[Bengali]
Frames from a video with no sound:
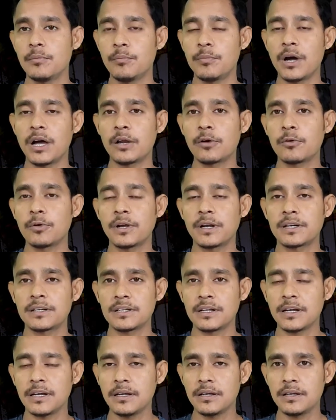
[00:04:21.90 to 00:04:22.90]
ভালো
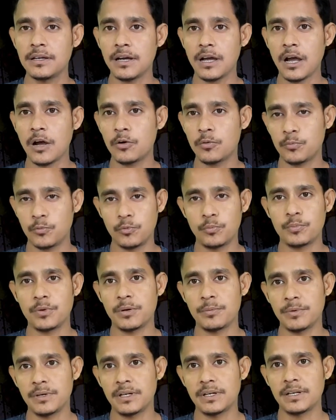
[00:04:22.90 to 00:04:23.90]
একটা আউটপুট
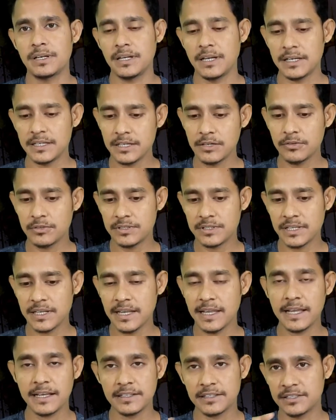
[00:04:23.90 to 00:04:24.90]
পাবেন এটা হচ্ছে
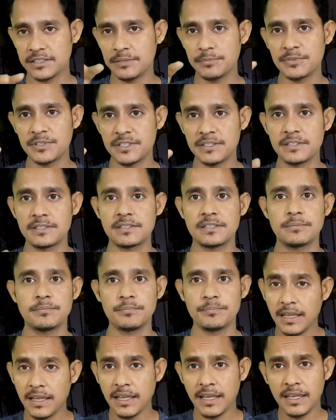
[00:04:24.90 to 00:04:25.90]
এক্স শিপ সিস্টেম
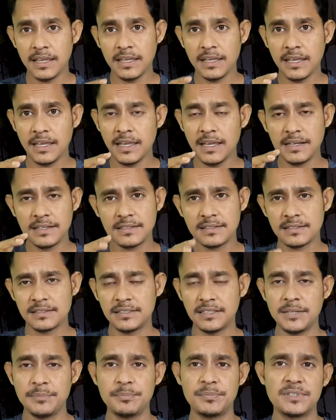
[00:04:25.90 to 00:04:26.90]
এই এক্স
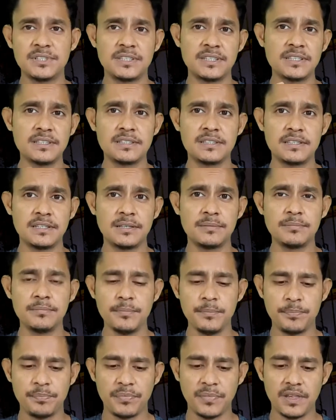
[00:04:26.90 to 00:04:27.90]
শিপ সিস্টেম
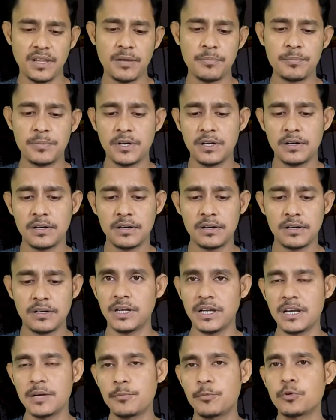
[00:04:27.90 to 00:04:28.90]
আপনার
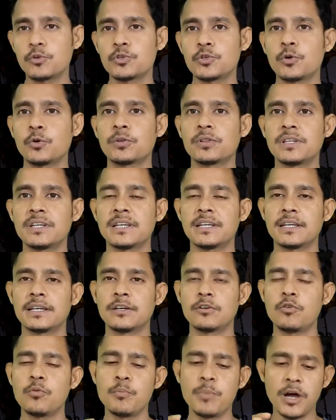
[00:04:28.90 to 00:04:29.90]
ইনপুট শক্তিকে
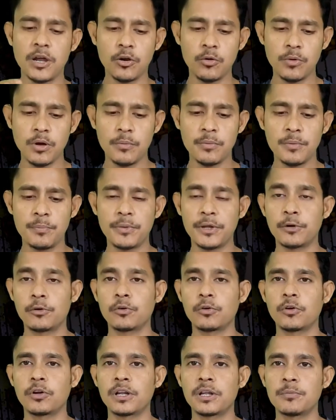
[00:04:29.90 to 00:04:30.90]
খুব ভালোভাবে প্রেরণ
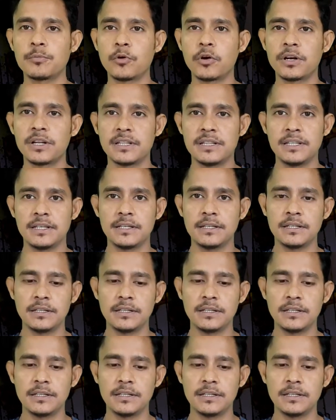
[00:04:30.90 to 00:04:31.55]
করে এই বডিতে